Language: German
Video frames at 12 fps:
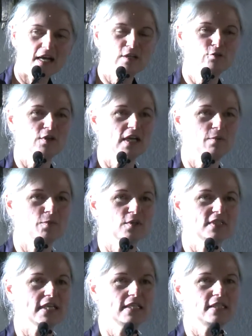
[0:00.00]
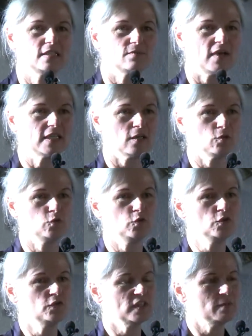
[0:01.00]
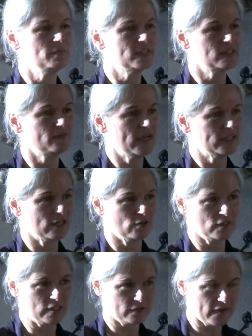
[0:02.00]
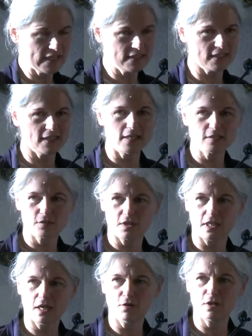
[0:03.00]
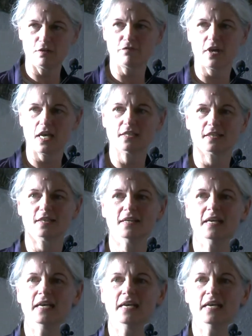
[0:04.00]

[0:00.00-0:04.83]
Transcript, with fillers: aktueller Prozess ist 2015 bis 2020, also genau die Phase,